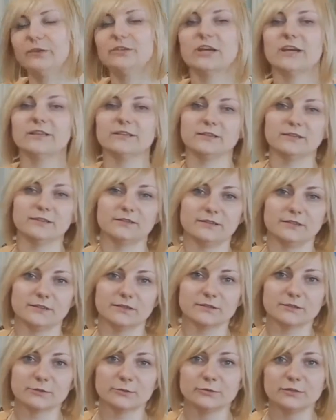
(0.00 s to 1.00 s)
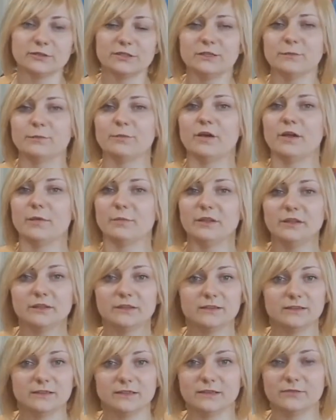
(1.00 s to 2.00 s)
достопримечательность экскурсии,
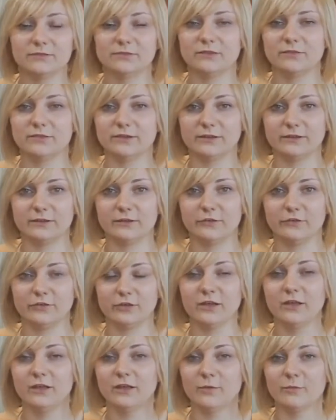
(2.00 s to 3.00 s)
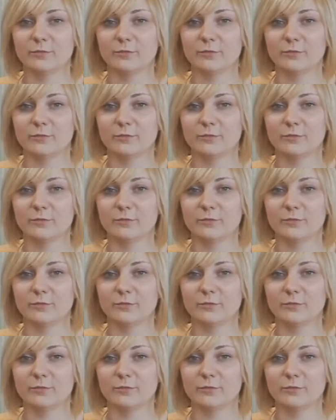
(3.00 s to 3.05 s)
пообедали где-то в таверночке,